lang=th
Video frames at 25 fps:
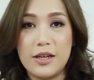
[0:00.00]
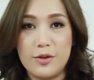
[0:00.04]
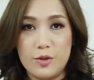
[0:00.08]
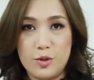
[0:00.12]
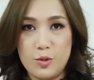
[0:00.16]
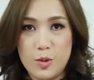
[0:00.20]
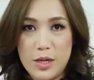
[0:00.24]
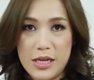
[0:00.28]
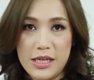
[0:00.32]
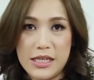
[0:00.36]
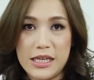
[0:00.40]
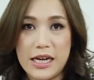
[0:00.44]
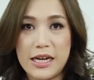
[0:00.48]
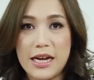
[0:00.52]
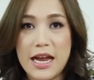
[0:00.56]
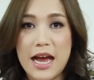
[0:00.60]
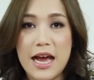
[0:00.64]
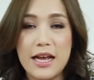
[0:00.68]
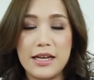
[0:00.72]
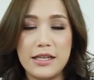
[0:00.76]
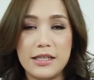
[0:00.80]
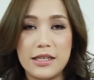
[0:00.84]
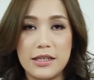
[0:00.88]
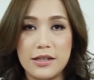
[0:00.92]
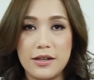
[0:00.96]
นี้เขาช่วยอีฉันได้
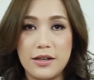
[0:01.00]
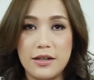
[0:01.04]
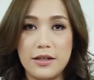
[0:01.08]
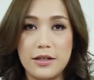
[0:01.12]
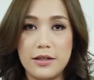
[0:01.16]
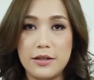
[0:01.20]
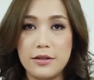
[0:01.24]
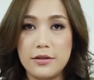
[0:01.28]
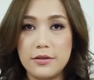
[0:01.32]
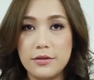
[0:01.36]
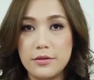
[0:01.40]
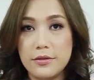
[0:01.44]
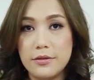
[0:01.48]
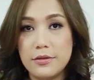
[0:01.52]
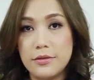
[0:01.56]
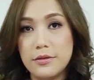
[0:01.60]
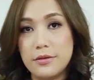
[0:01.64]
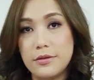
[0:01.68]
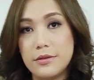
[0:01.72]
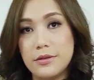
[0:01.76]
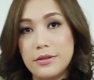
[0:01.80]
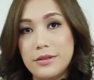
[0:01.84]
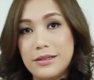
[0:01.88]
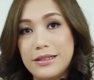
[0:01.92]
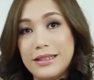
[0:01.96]
อีฉันก็เลย
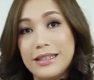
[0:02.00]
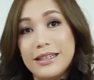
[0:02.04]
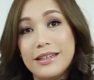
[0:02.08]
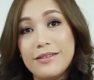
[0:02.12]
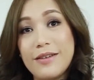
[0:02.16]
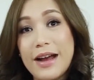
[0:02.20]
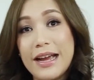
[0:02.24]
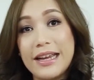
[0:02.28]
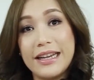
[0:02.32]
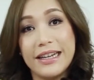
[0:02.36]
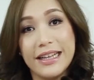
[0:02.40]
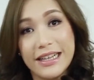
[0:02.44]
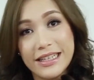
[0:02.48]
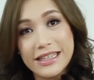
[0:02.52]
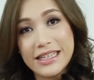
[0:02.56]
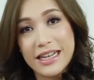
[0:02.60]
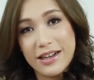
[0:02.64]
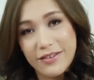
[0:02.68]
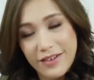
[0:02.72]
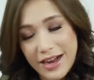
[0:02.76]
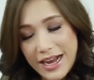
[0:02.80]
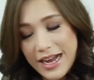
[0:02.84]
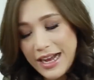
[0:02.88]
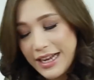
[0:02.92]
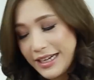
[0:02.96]
ซื้อไว้เนื่องจา
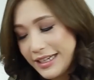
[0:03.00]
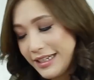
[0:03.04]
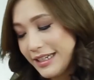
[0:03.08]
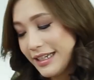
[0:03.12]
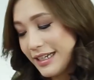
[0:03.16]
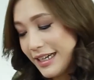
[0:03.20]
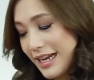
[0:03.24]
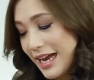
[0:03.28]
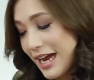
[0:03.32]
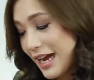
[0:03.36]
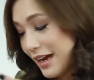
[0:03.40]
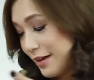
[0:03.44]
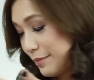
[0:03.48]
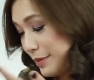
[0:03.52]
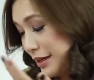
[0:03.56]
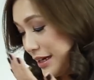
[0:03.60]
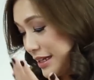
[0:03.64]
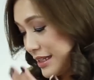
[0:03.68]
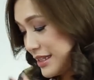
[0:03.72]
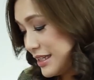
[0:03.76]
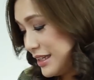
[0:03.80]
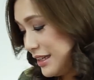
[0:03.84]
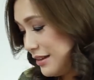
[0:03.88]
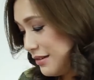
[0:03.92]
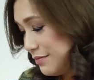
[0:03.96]
กว่าเดินทางเป็น
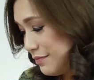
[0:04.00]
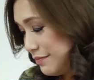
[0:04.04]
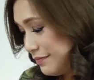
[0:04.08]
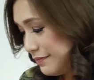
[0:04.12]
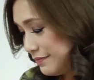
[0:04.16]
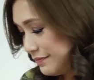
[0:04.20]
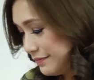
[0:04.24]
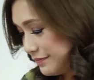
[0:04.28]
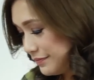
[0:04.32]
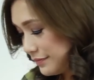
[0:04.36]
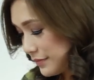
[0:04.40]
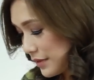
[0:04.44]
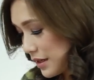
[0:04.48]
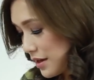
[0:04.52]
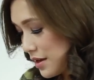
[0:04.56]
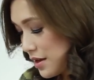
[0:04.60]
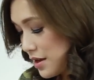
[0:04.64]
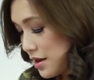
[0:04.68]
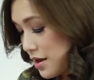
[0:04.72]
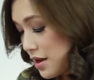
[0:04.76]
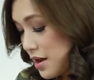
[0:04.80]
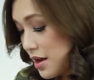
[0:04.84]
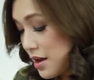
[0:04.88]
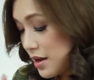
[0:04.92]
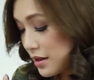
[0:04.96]
อาชีพ
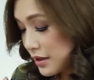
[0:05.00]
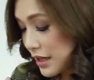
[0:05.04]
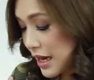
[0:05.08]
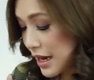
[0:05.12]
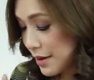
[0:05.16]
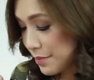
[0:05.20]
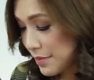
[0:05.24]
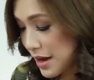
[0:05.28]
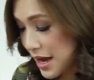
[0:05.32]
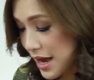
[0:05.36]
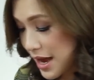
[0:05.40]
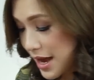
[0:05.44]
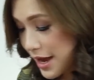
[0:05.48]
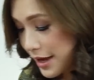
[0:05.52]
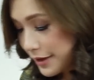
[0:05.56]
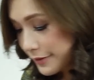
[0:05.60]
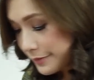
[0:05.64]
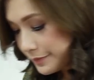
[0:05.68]
ถัดมา